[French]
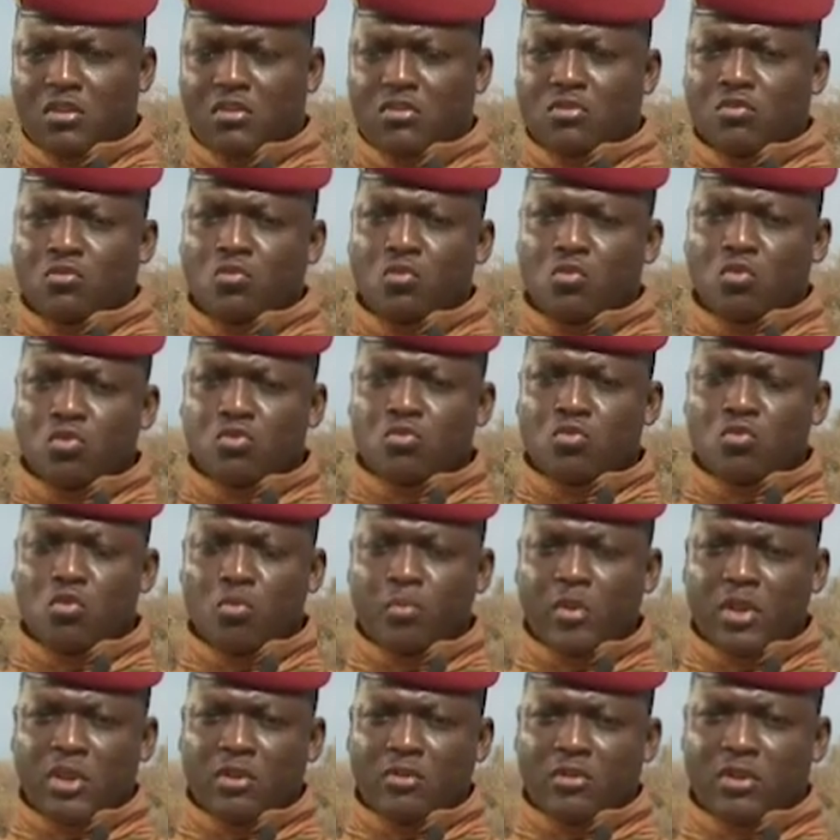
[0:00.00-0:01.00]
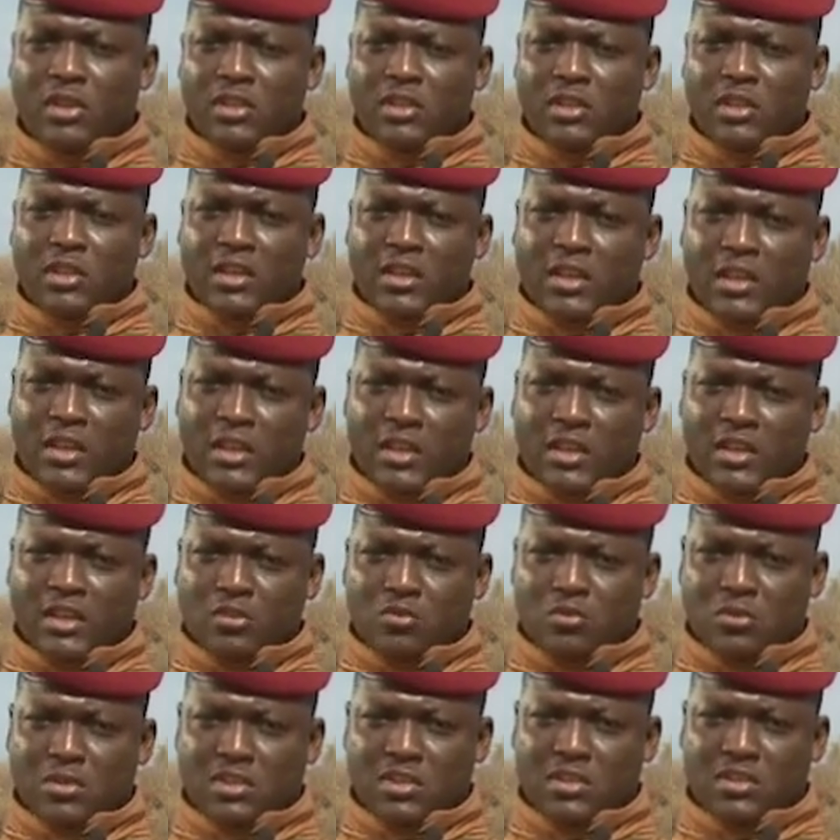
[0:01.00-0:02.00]
12 Goumis ont été créés dans
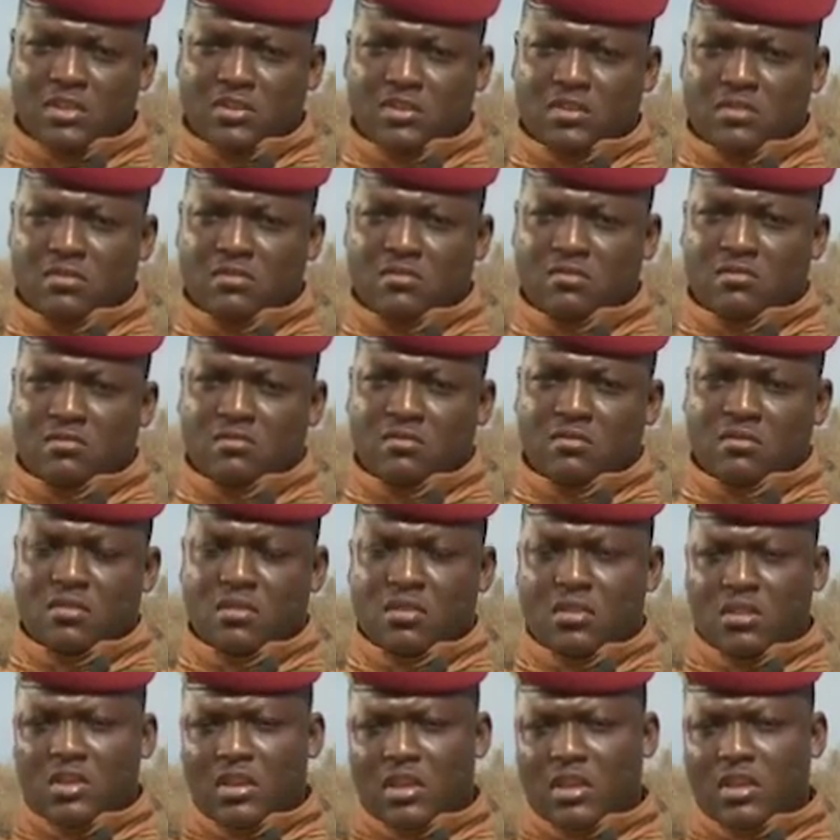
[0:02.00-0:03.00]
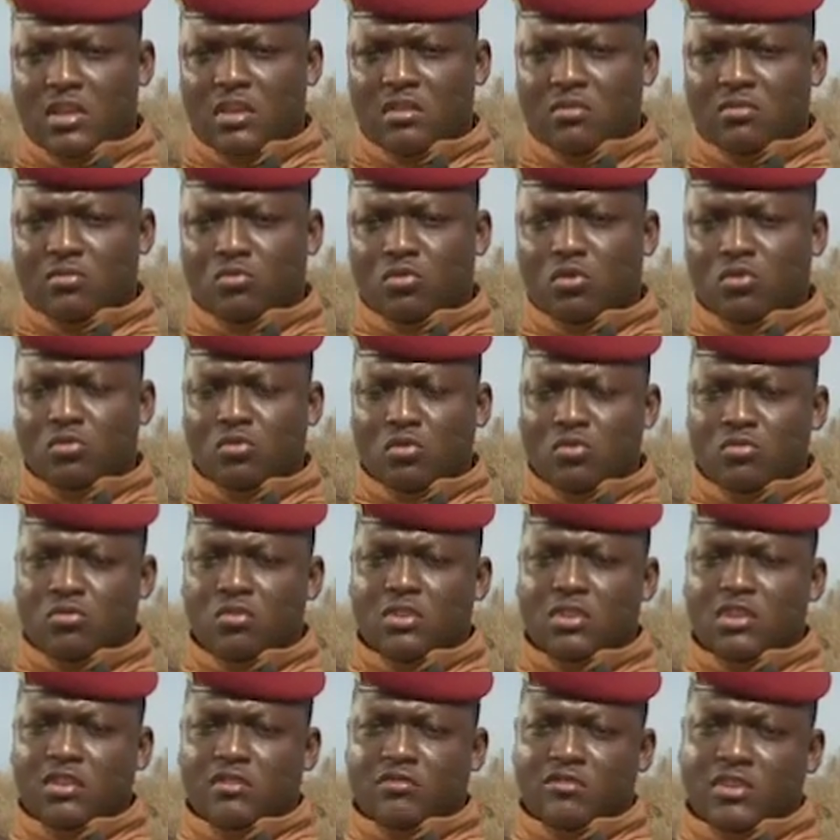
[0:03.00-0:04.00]
ce sens et d'autres
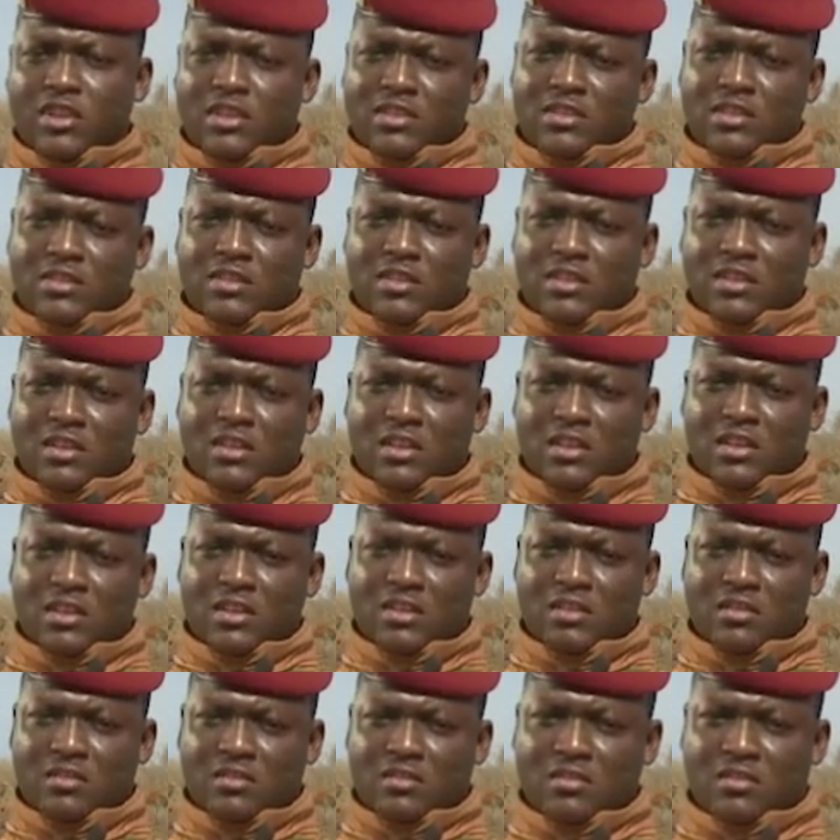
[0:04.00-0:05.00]
sont en phase d'être créés.